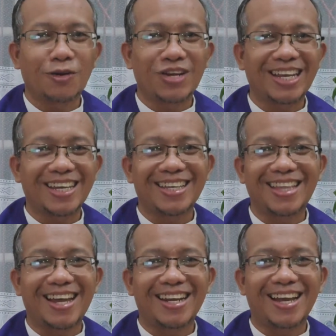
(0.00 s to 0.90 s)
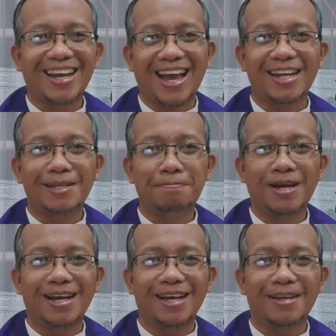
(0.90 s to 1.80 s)
Merauke, Tanah
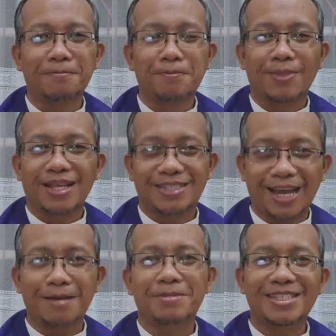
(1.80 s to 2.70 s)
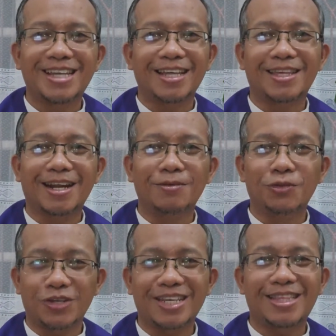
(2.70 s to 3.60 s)
Animha. Salam sejahtera
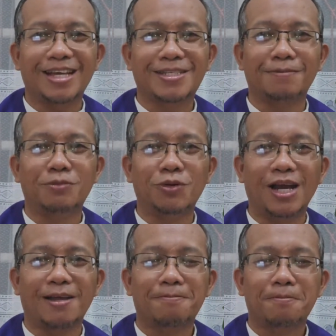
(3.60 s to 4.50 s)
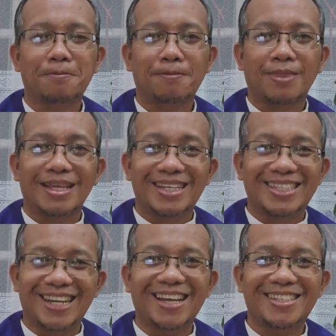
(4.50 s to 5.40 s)
untuk kita semua.
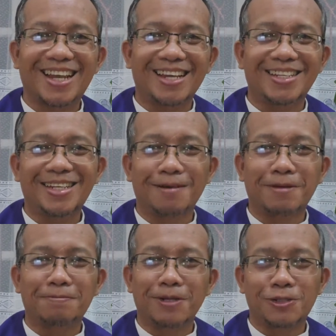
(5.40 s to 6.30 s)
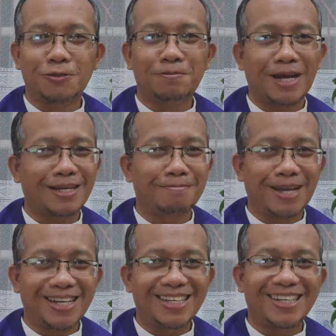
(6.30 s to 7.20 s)
Senang sekali dapat berjumpa
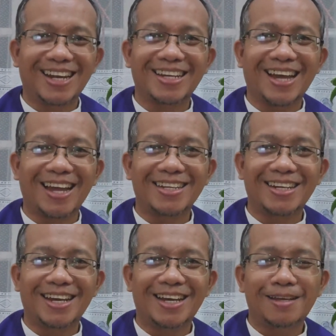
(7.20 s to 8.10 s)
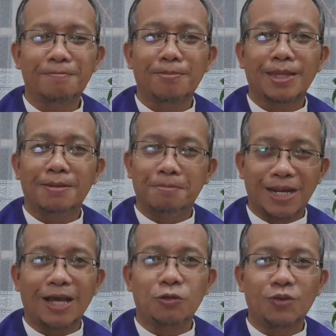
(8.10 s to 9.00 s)
kembali dengan Anda
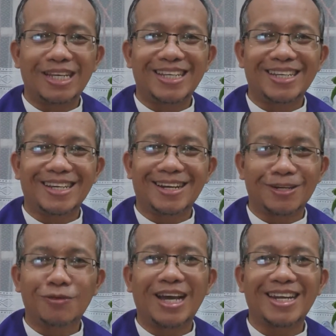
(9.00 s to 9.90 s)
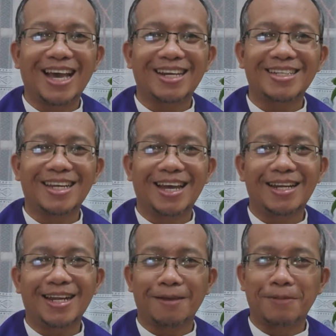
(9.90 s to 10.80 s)
melalui Renungan
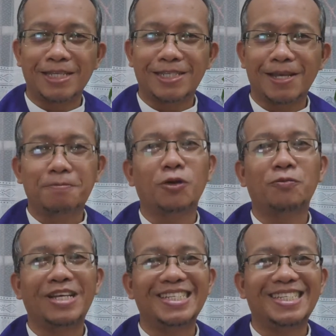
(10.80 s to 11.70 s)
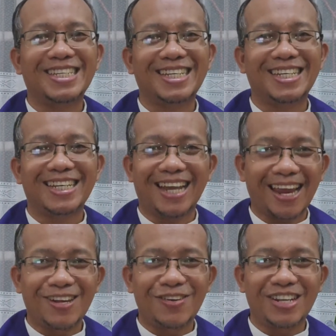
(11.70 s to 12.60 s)
Harian MSC Provinsi
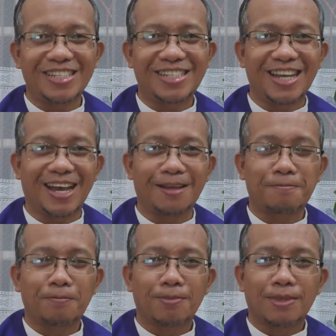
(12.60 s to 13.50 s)
Indonesia.